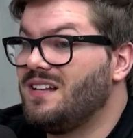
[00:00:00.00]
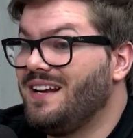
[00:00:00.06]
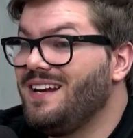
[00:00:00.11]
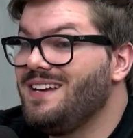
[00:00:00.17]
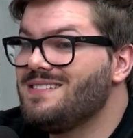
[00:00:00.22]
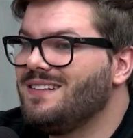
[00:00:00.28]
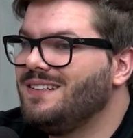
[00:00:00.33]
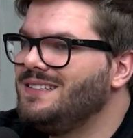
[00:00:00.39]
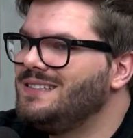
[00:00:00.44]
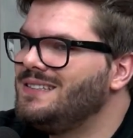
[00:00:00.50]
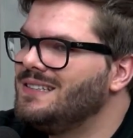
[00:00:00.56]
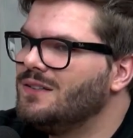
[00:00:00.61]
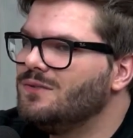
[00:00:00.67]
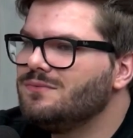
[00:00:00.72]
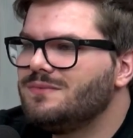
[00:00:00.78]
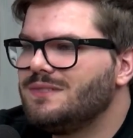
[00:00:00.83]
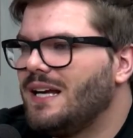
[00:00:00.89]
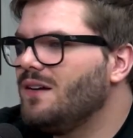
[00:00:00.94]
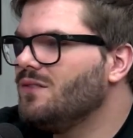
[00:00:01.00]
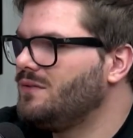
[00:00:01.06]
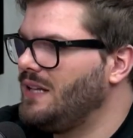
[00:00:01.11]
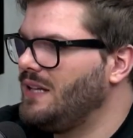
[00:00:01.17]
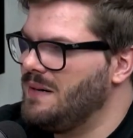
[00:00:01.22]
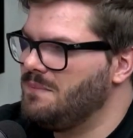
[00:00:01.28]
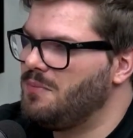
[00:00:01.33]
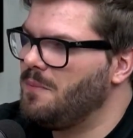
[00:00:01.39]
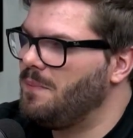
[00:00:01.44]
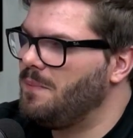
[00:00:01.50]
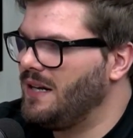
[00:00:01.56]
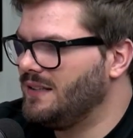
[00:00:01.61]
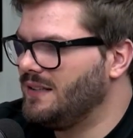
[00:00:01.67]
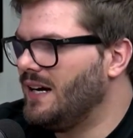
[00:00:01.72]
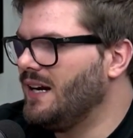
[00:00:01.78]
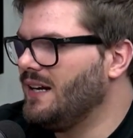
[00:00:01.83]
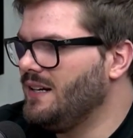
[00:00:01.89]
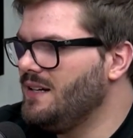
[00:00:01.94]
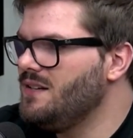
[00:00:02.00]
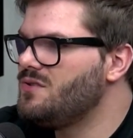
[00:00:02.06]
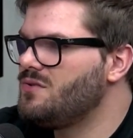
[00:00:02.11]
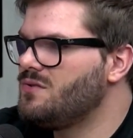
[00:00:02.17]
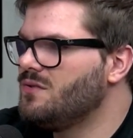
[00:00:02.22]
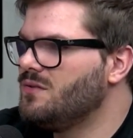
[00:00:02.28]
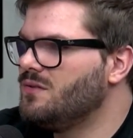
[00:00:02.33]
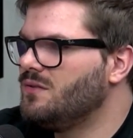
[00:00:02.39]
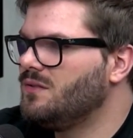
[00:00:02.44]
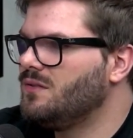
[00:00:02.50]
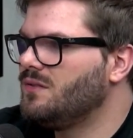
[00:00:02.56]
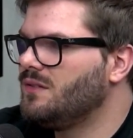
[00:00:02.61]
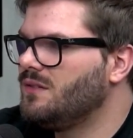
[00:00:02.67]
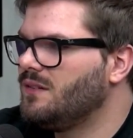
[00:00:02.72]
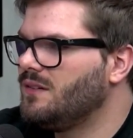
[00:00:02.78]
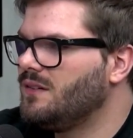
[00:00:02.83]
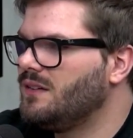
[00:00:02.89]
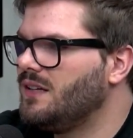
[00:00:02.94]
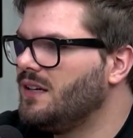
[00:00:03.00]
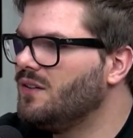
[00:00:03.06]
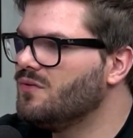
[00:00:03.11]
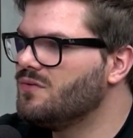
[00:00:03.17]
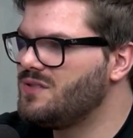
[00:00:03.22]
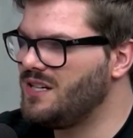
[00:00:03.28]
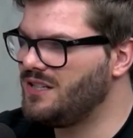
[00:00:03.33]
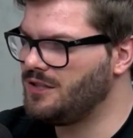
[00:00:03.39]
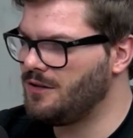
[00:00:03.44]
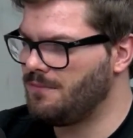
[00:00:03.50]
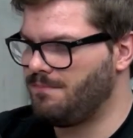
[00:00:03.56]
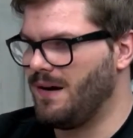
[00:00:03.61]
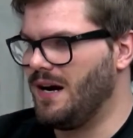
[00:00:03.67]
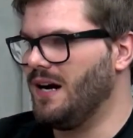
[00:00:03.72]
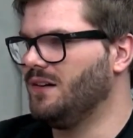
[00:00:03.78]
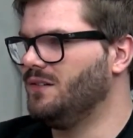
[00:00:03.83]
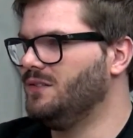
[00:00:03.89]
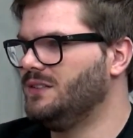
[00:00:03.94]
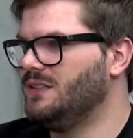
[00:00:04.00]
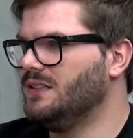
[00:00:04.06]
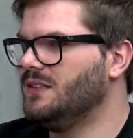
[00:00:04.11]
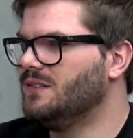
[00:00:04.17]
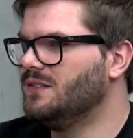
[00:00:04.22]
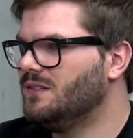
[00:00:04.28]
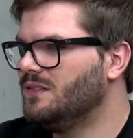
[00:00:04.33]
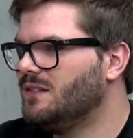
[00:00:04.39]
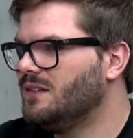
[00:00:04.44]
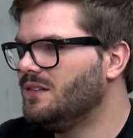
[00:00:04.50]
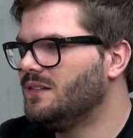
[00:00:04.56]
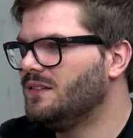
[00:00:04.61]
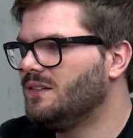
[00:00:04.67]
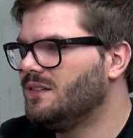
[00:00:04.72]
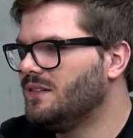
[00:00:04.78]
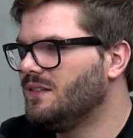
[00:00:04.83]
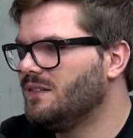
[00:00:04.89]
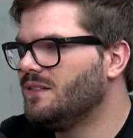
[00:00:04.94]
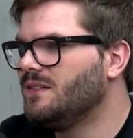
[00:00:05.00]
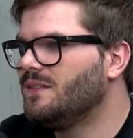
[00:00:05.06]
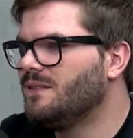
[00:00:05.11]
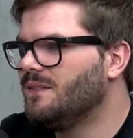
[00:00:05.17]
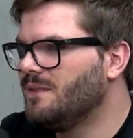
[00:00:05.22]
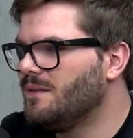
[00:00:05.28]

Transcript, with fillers: três, a gente não tem um tempo para dar nisso que não seja pago, entendeu? Sim, vocês têm que